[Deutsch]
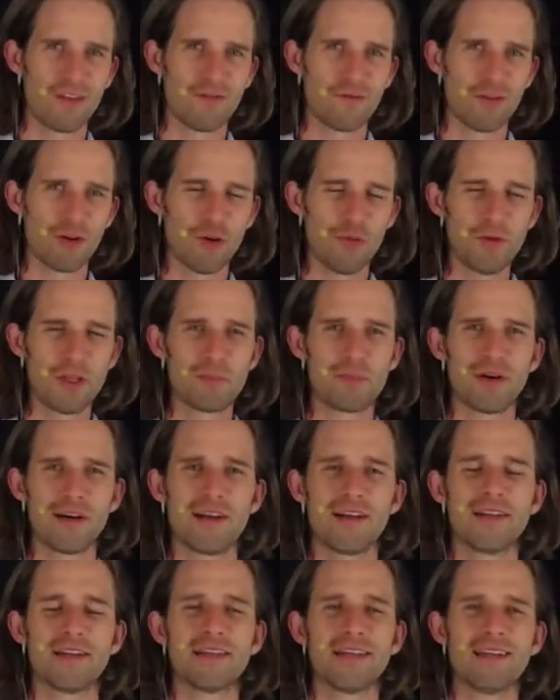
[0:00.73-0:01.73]
Warum ich
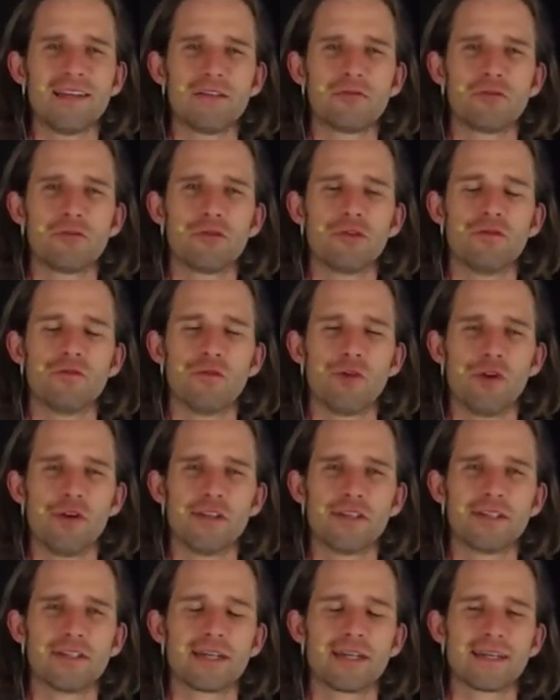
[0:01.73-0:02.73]
bei Denken, Fühlen,
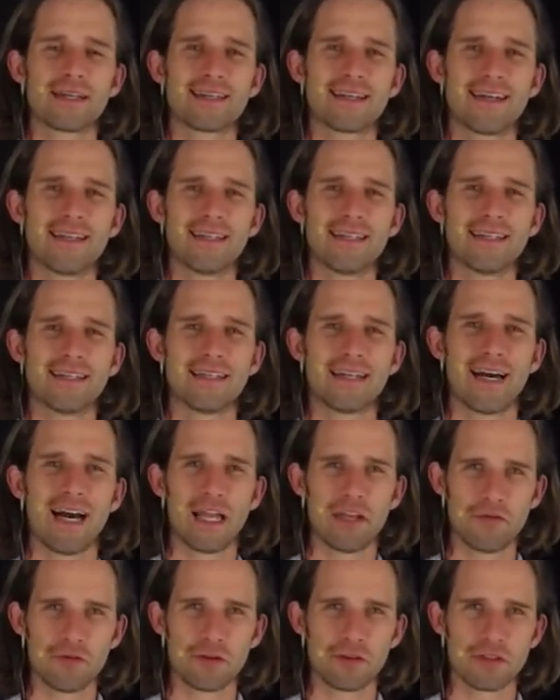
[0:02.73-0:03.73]
Wollen keine
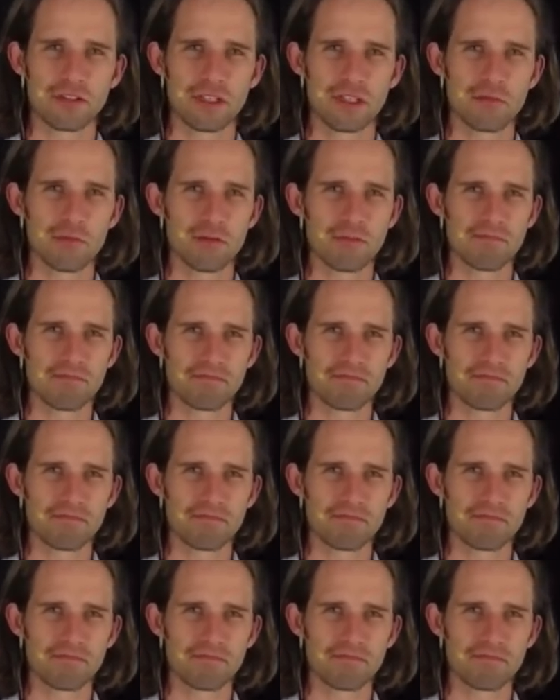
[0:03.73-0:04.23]
Antworten gebe.